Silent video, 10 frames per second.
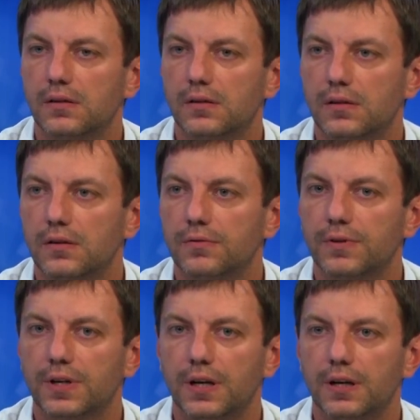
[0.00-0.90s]
в
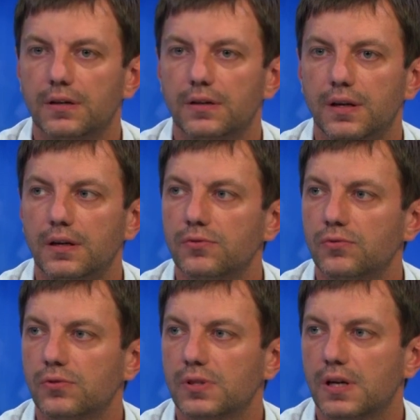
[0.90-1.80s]
крае
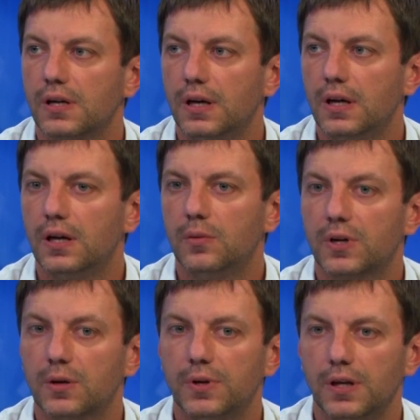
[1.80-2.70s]
реализуются
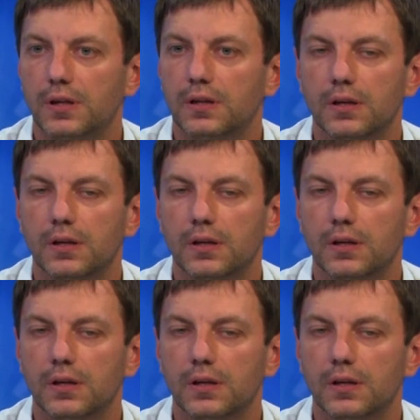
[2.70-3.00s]
мероприятия.